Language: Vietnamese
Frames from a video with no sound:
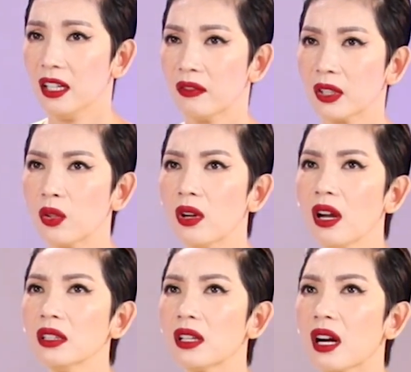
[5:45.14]
và tôi
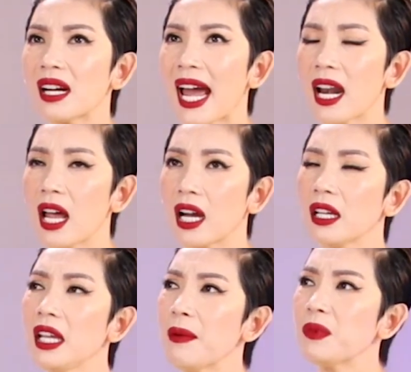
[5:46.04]
nói thật ra là
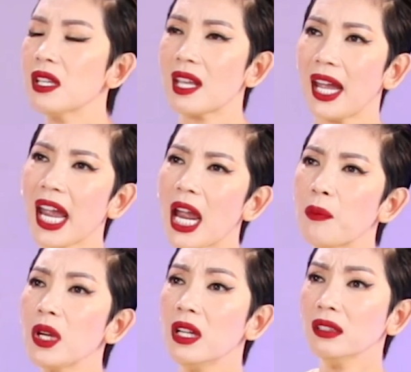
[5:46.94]
khi em chia sẻ
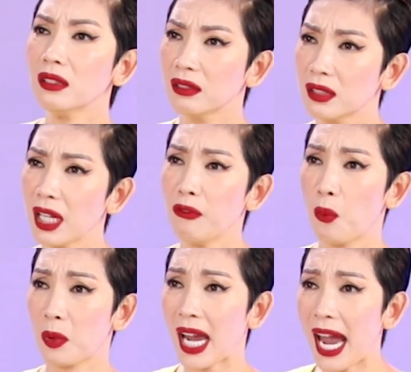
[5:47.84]
em đến từ cái
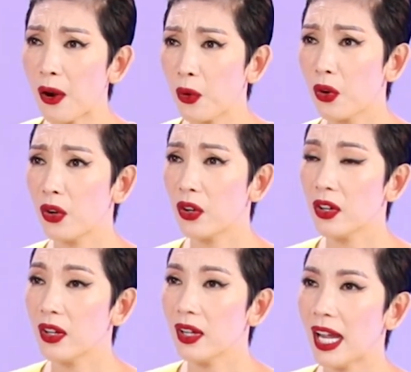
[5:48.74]
vùng cao
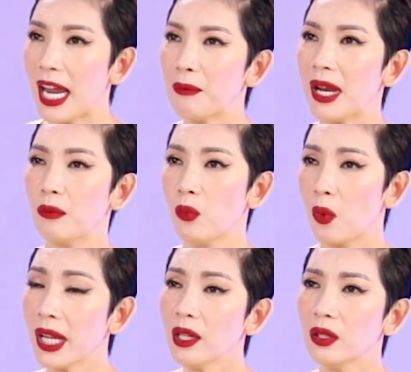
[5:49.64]
em là
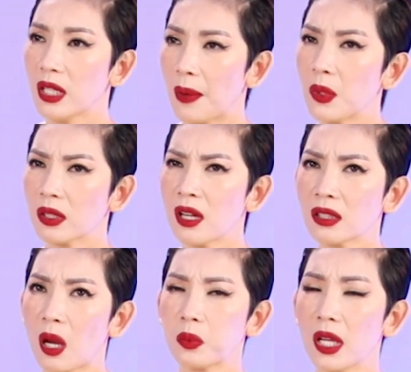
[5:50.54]
một cái người dẫm thực
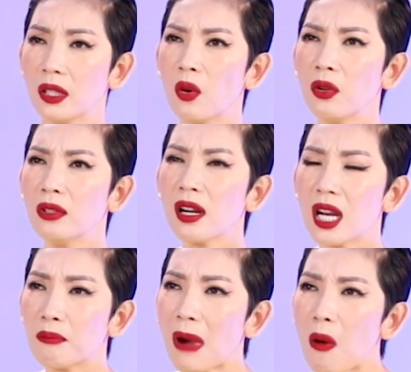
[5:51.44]
dân tộc thì tôi rất
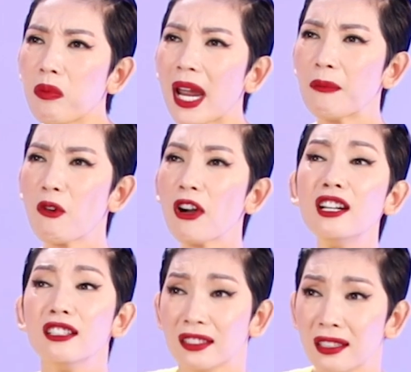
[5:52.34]
là mong em có cái
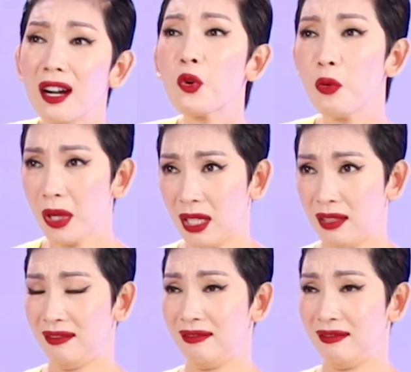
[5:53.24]
lửa của mình